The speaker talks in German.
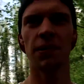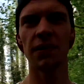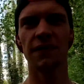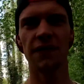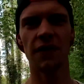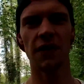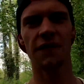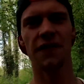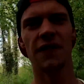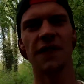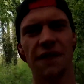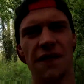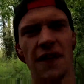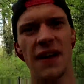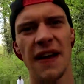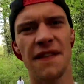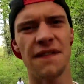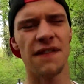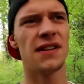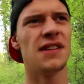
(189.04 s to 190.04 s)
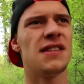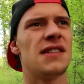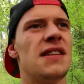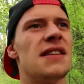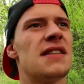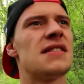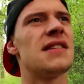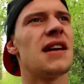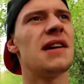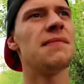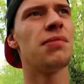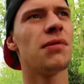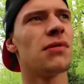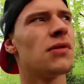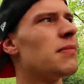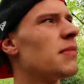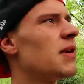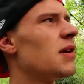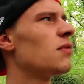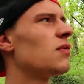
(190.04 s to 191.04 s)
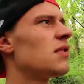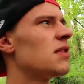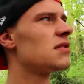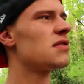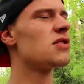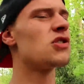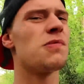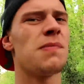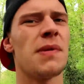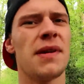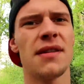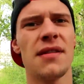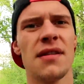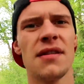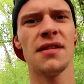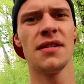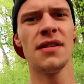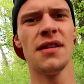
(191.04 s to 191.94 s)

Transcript: heute war auf jeden Fall einfach nicht der Zeitpunkt, um da runter zu springen.